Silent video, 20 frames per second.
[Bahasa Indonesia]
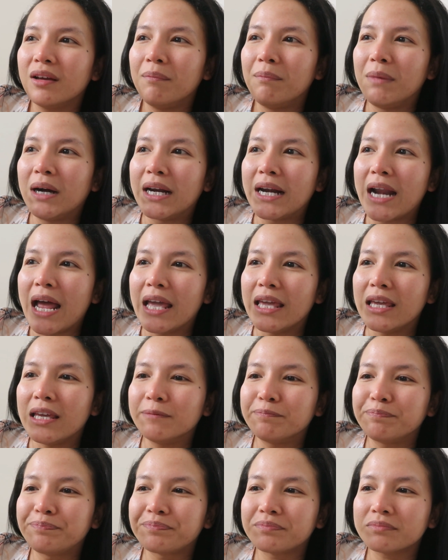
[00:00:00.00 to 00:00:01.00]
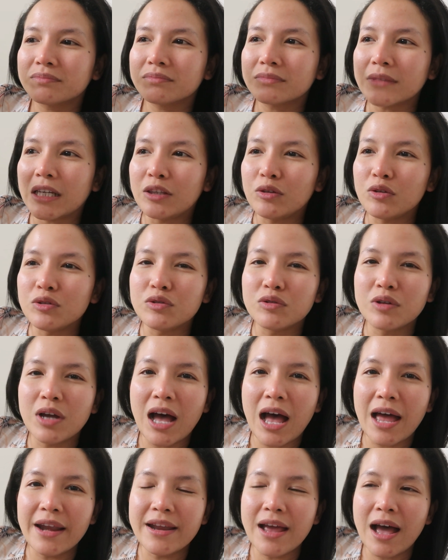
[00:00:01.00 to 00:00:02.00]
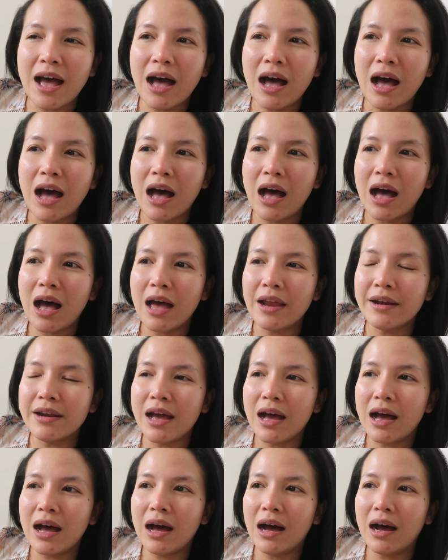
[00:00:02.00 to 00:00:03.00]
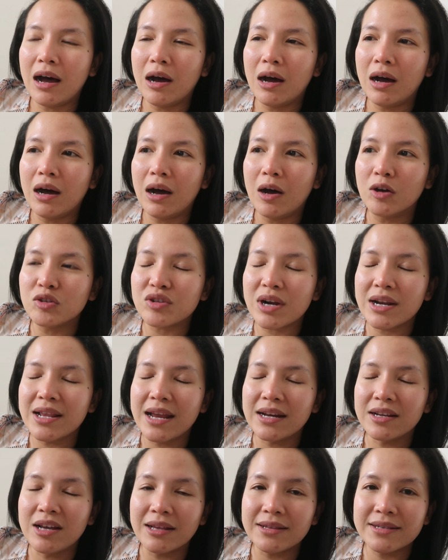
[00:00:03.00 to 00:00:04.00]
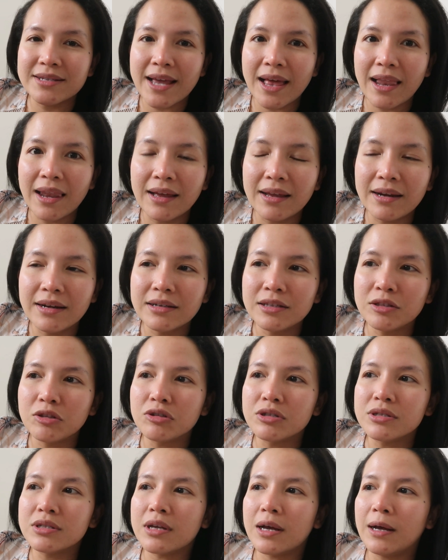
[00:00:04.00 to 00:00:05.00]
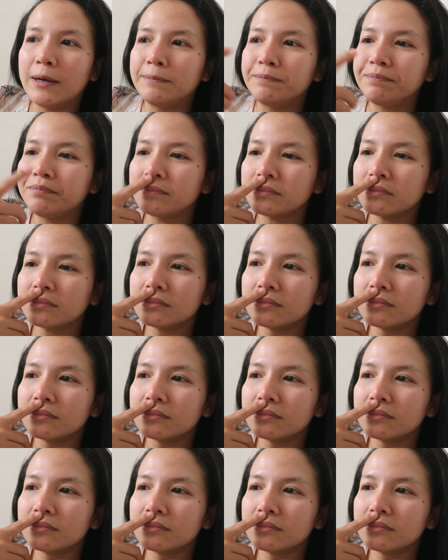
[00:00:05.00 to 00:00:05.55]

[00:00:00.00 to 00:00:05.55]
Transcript: mengenai itu juga ada ada uh, Australian Got Talent terus um,